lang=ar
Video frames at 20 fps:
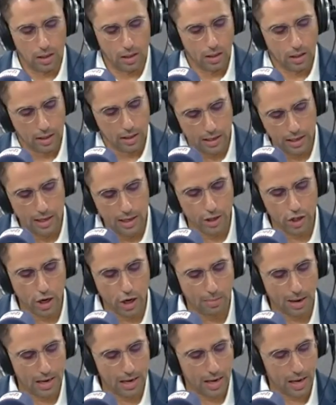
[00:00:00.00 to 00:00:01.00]

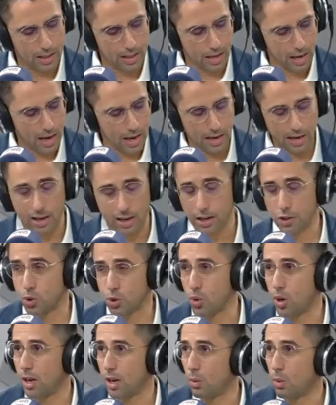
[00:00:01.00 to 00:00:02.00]
للإجابة على هذا
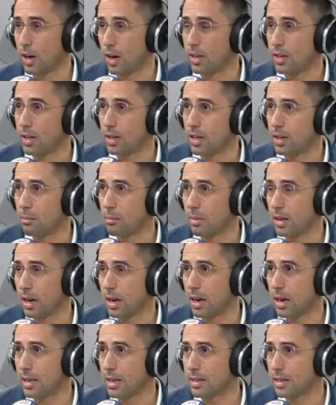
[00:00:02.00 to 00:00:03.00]
السؤال وغيره من
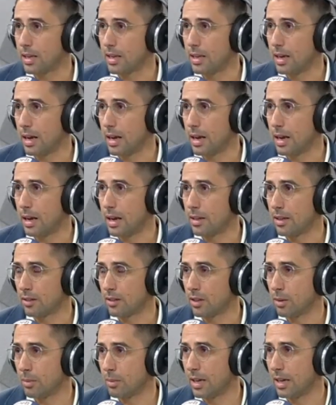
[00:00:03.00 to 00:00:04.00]
الأسئلة
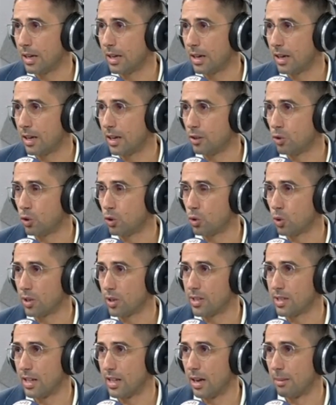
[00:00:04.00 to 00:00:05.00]
ينضم إلي الآن دكتور
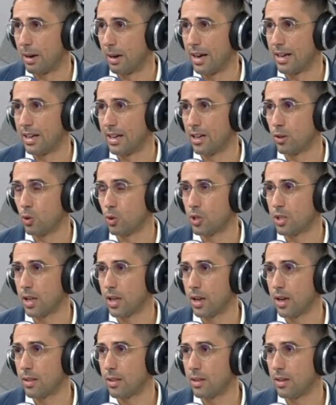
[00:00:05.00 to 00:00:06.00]
إسلام عنان
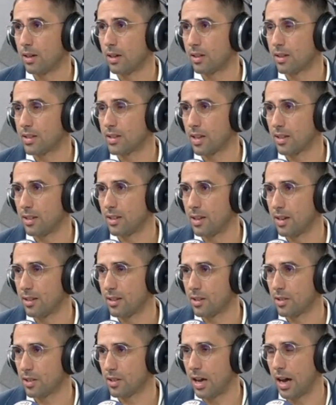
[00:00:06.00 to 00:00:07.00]
أستاذ اقتصاديات
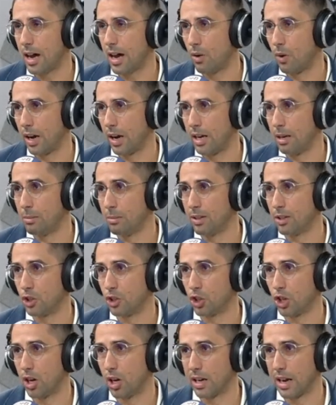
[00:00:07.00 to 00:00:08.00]
الصحة وعلم
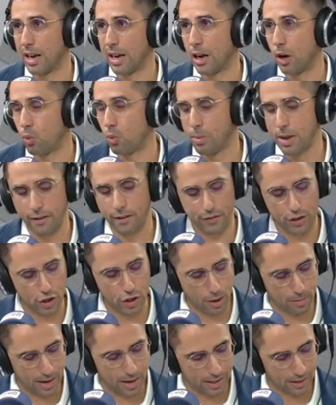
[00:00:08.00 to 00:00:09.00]
انتشار الأوبئة في
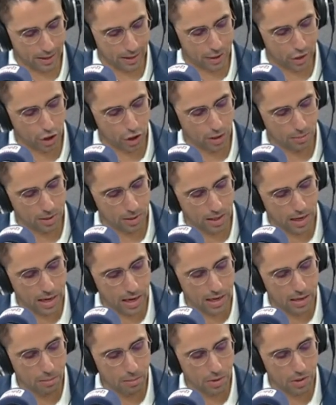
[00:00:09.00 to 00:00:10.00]
جامعة عين شمس
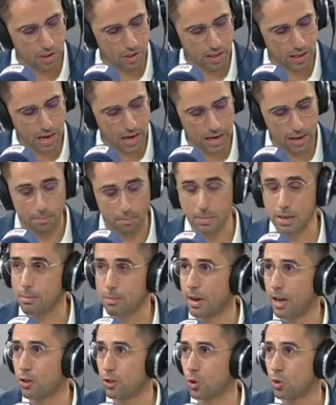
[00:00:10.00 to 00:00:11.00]
المصرية أهلا بك
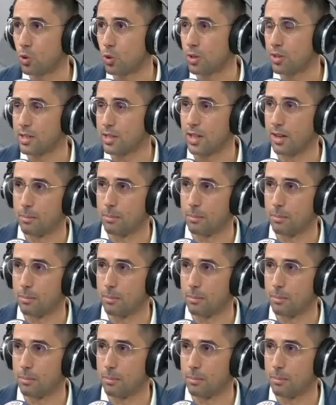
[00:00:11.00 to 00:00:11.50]
معي دكتور إسلام